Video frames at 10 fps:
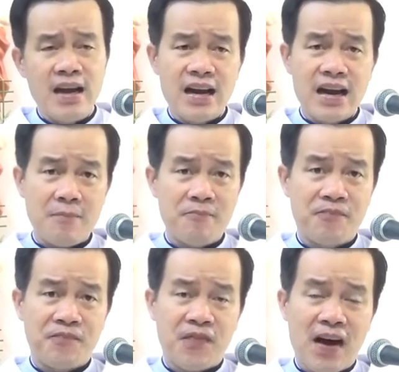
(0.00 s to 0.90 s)
gặp
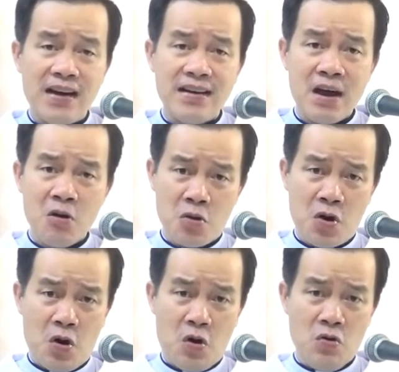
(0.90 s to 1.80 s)
phải đau
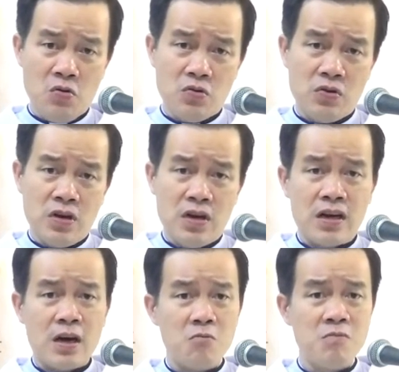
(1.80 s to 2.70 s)
khổ
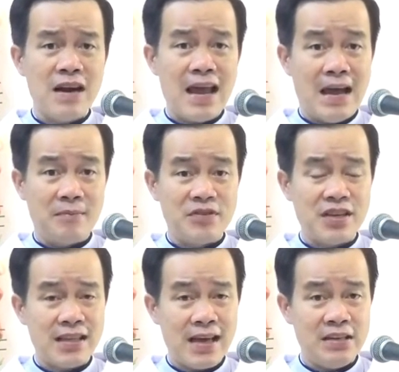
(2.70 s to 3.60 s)
không làm
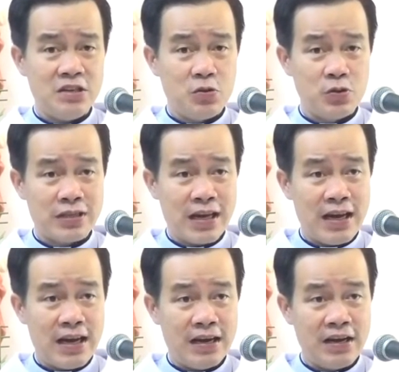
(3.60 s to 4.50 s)
cho thánh du
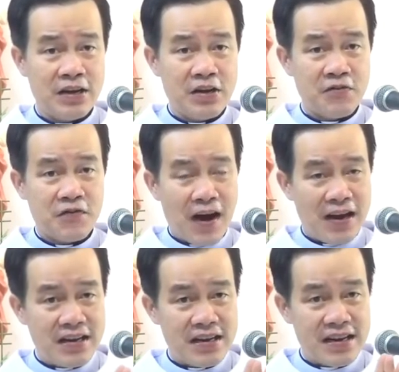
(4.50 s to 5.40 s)
xe
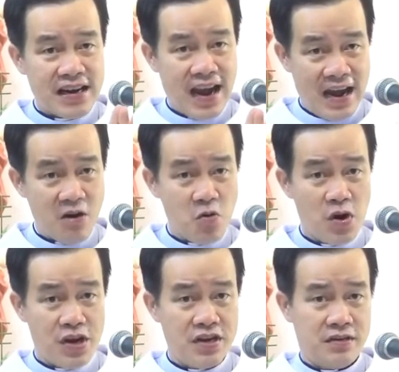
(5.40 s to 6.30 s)
phải ngã
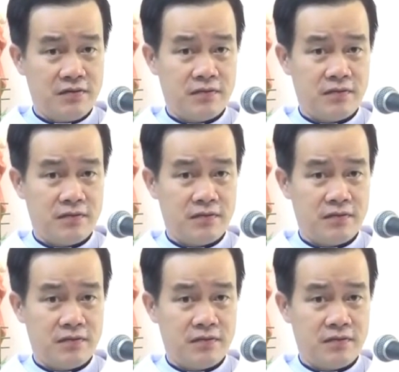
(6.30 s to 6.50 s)
quỵ